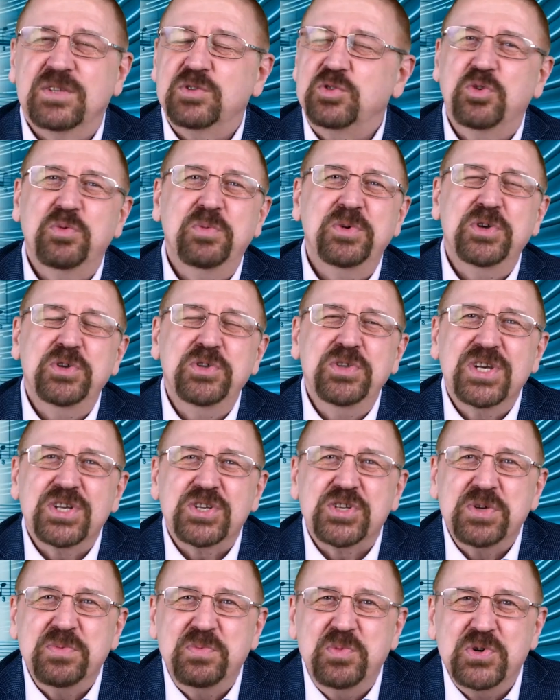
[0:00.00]
Думаю, не
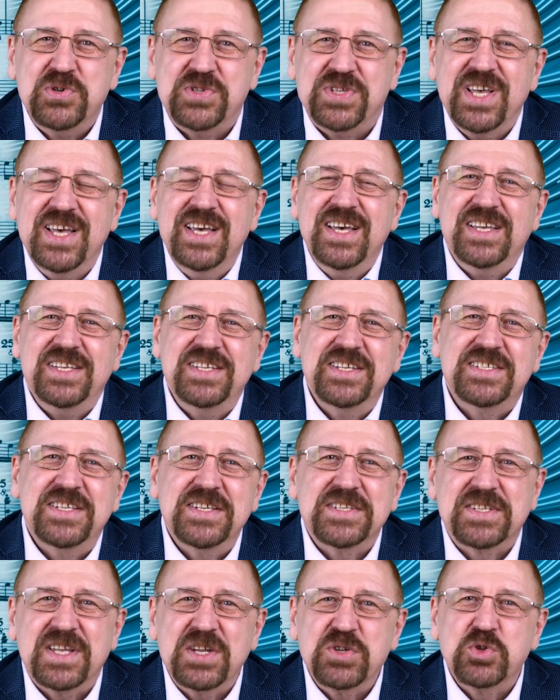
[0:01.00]
ошибусь,
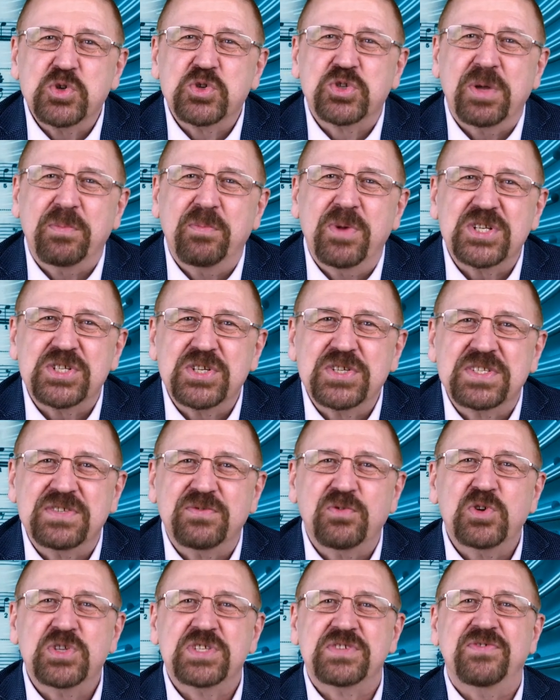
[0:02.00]
если скажу, что
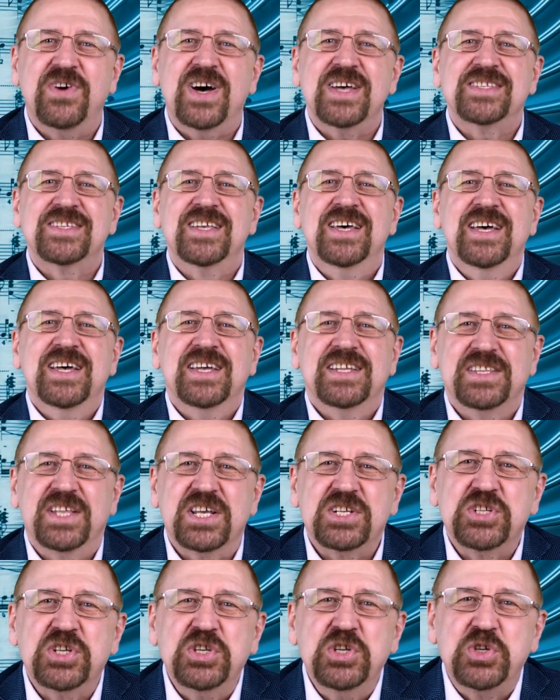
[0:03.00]
большинство из вас
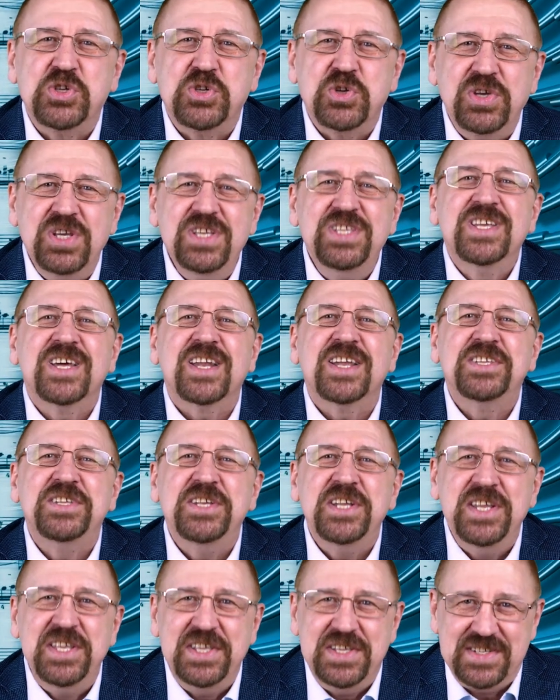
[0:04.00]
даже еще и не
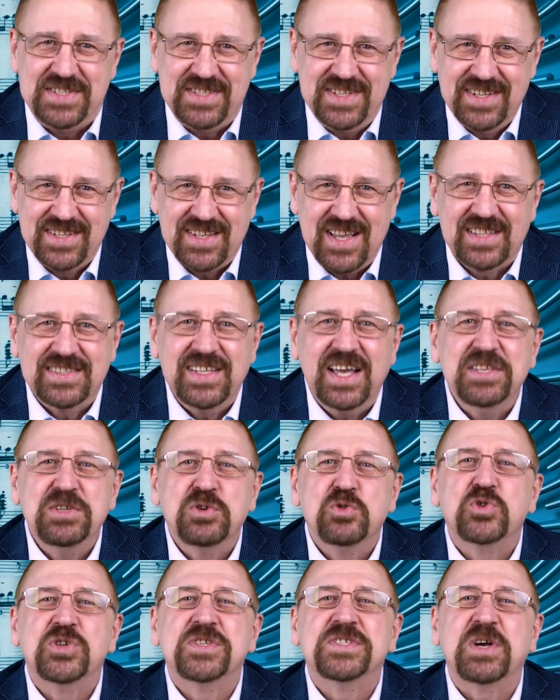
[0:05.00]
родились, когда
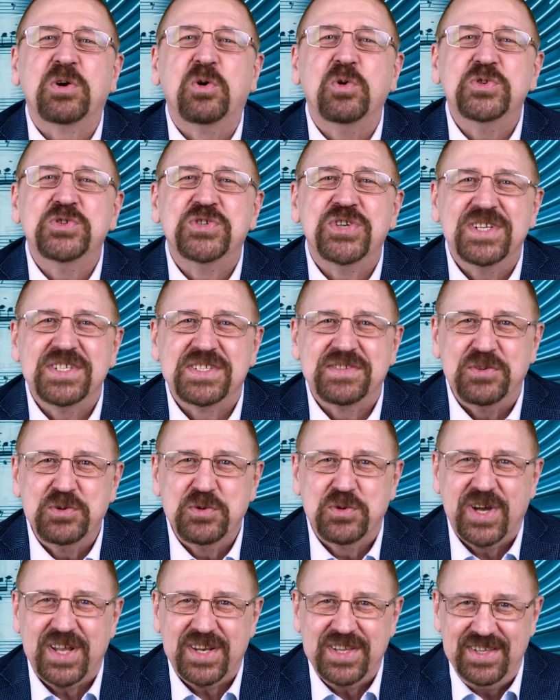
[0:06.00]
они уже закончили
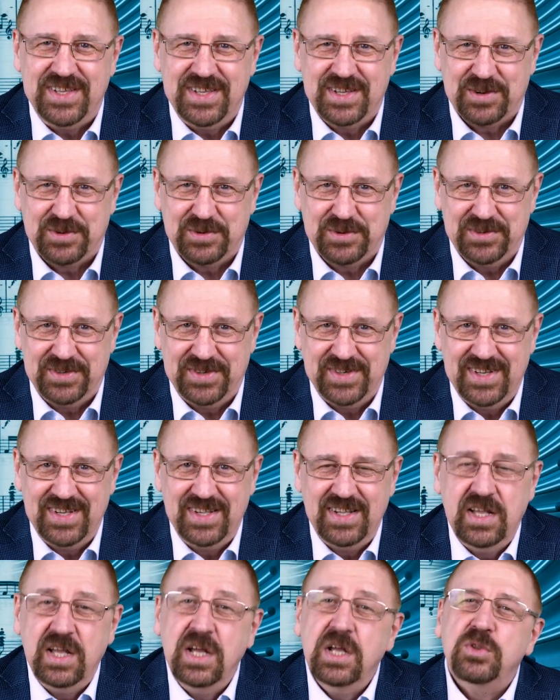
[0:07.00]
свою карьеру.
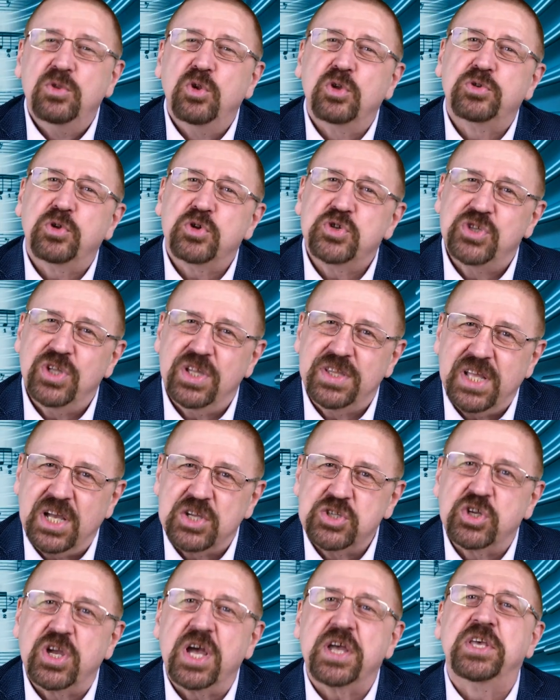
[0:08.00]
Но точно
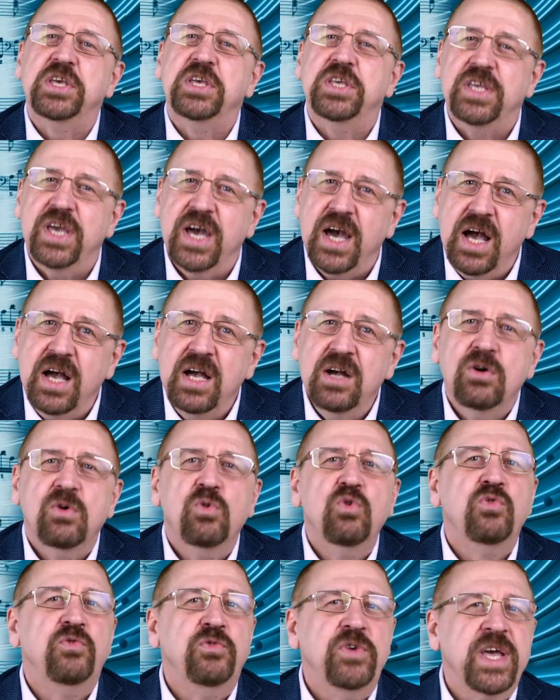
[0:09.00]
так же, как и я,
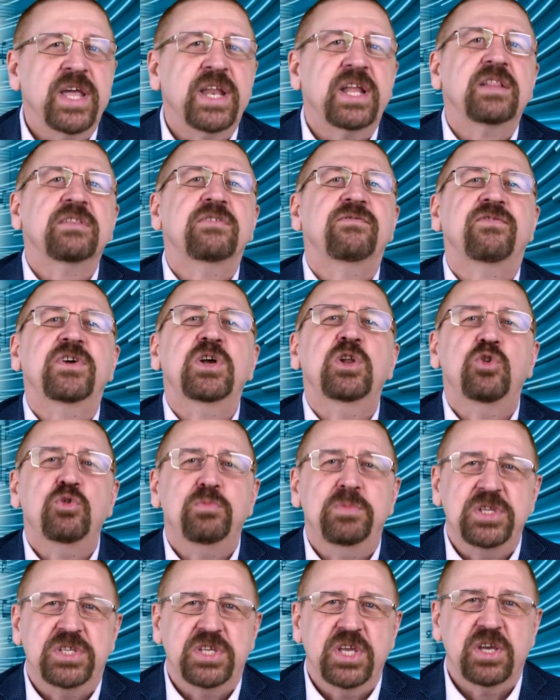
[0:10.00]
уверен, вы
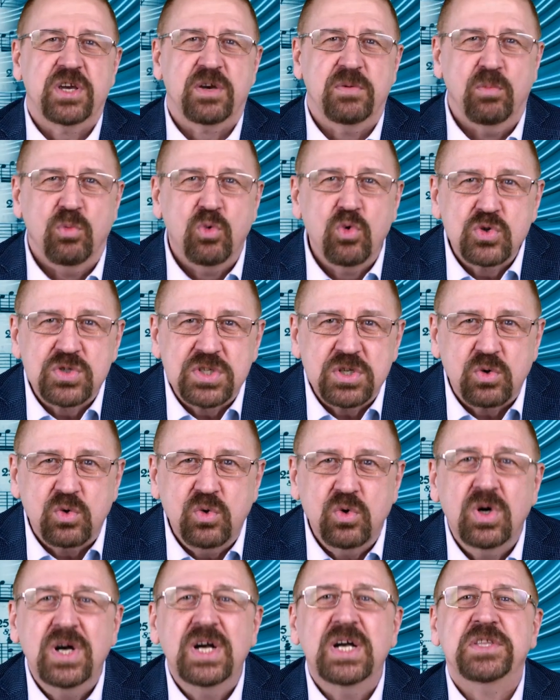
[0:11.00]
любите их
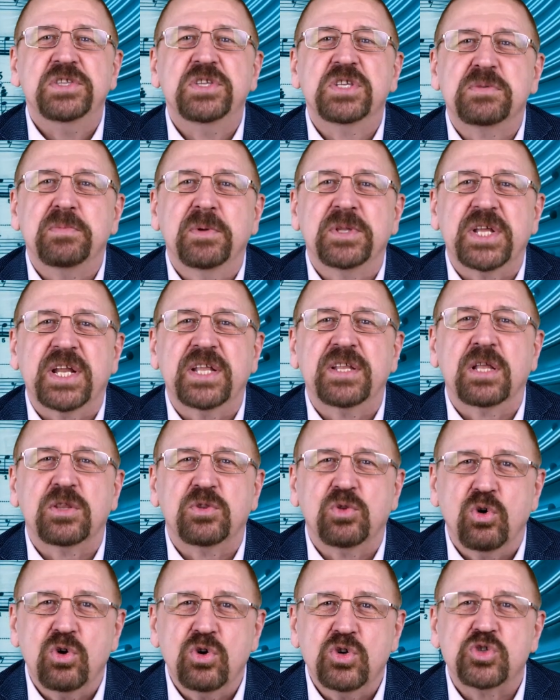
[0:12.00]
музыку, несмотря на
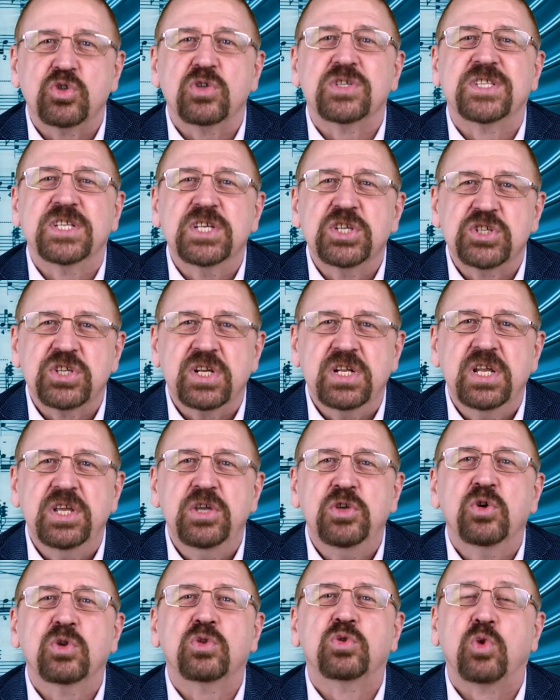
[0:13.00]
то, что слышали
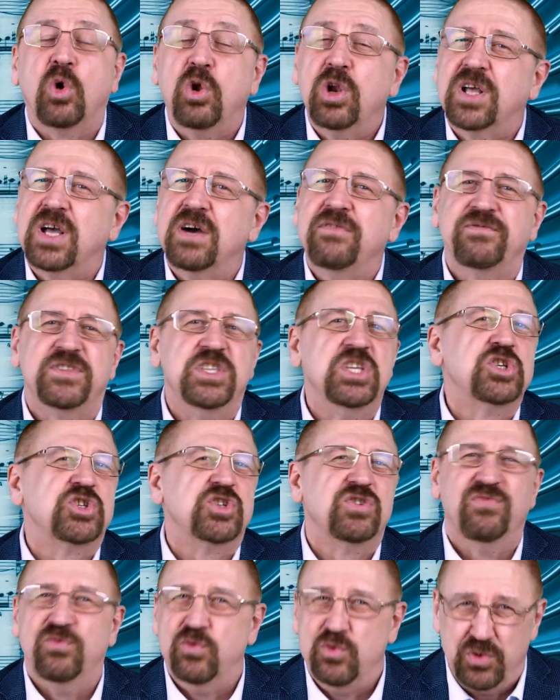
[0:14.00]
ее только в
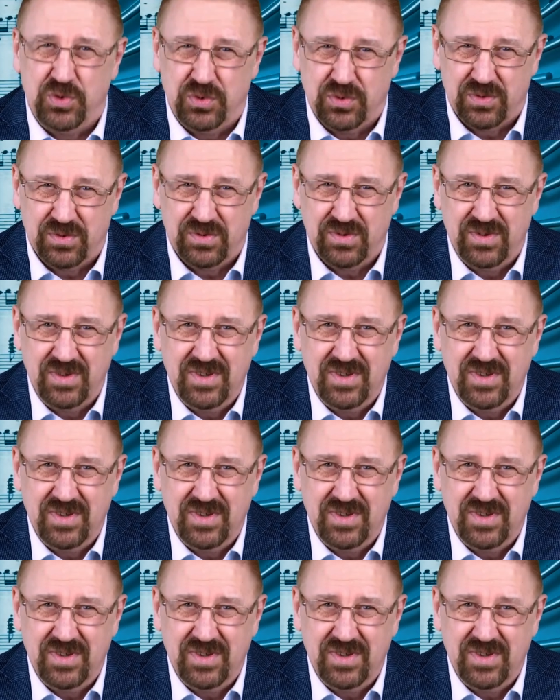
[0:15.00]
неживую.